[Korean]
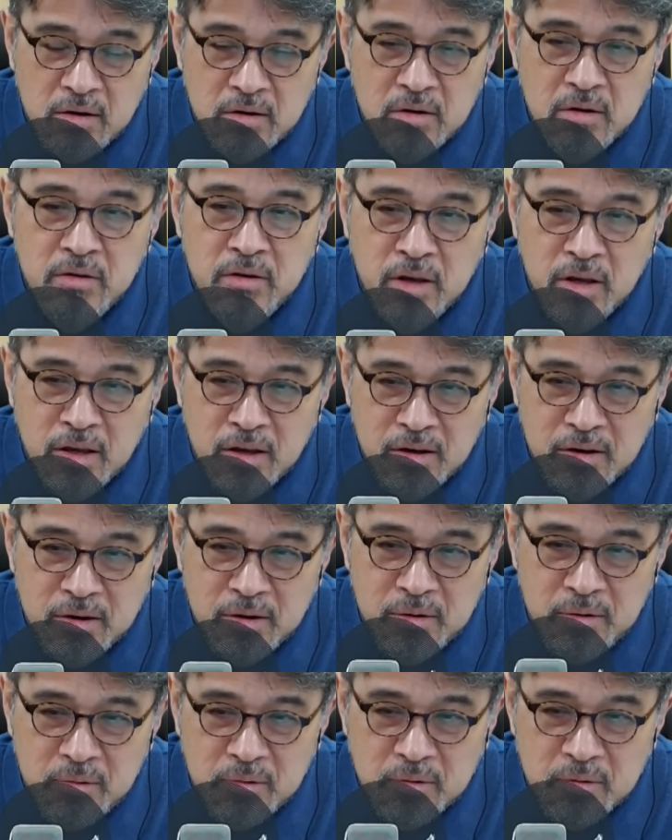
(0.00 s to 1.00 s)
그런
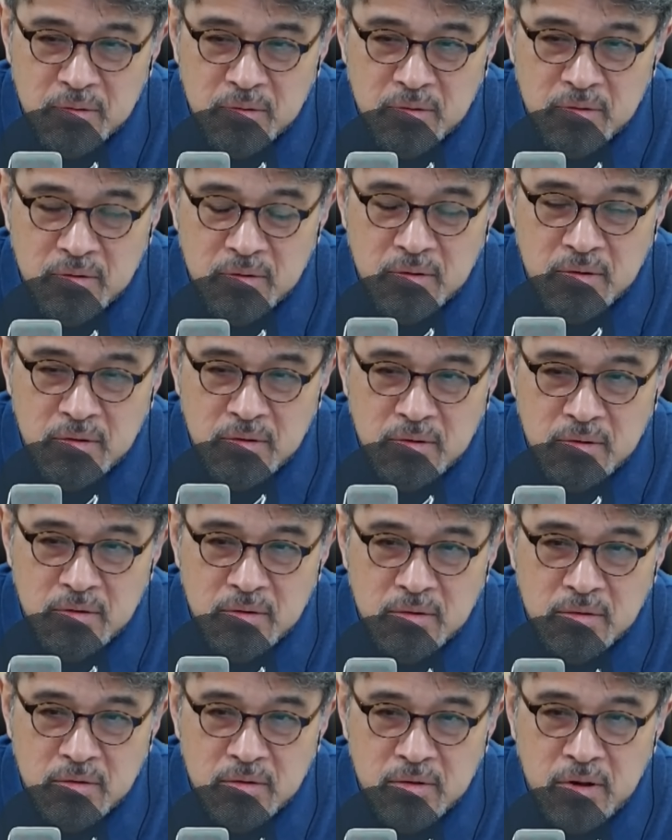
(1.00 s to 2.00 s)
얘기인가요?
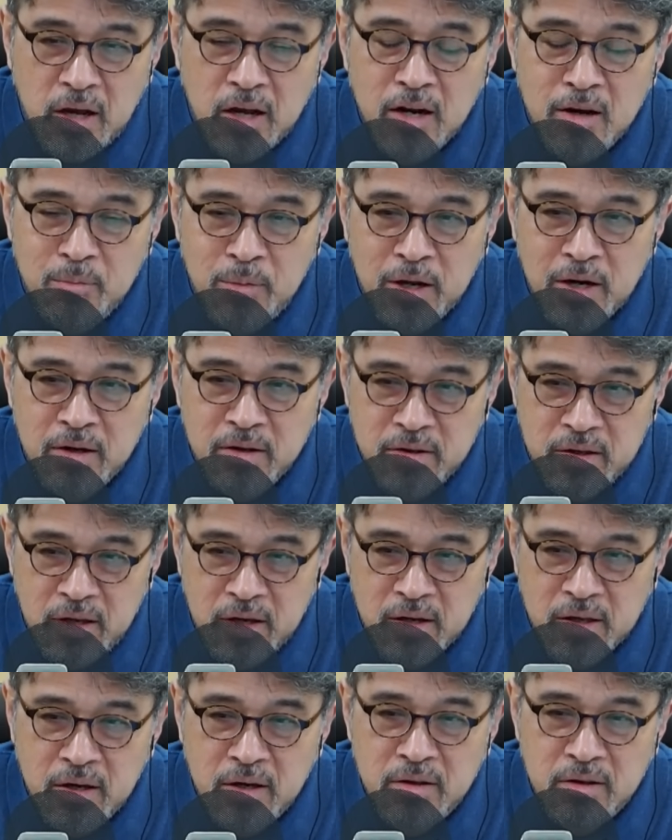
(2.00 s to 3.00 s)
그건 하나만한
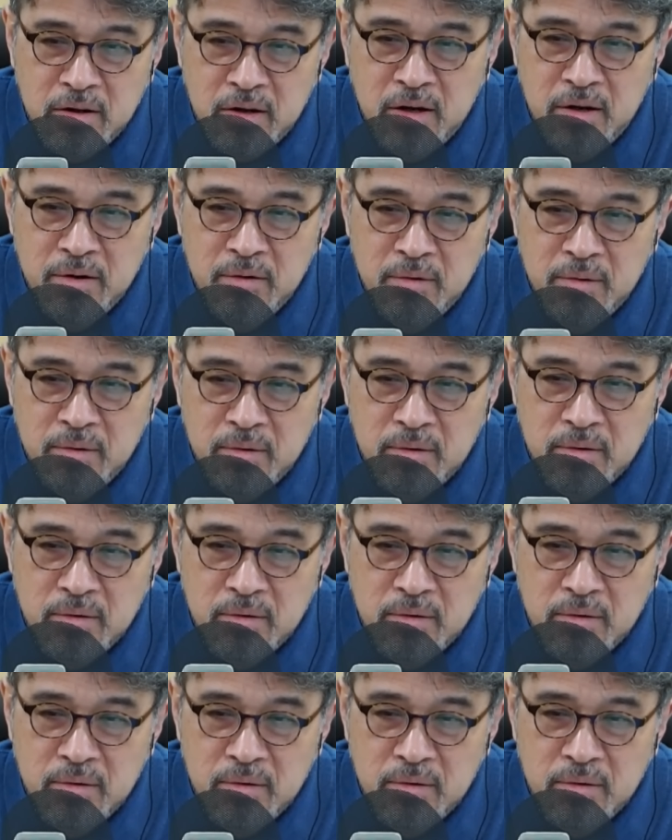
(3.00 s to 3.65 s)
이야기 아닌가요?